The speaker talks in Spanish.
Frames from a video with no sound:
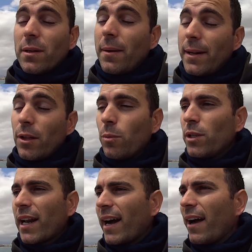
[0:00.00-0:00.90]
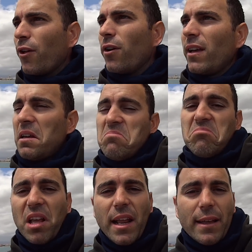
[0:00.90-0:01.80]
ha venido muy tragado y
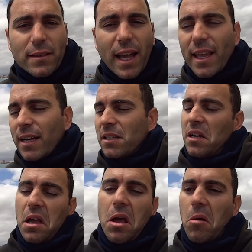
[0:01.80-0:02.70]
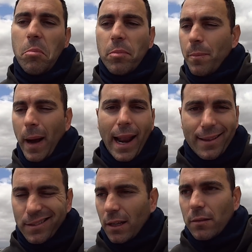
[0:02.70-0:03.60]
tenían talla, así que
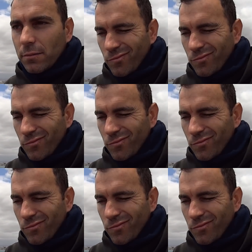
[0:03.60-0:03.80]
adelante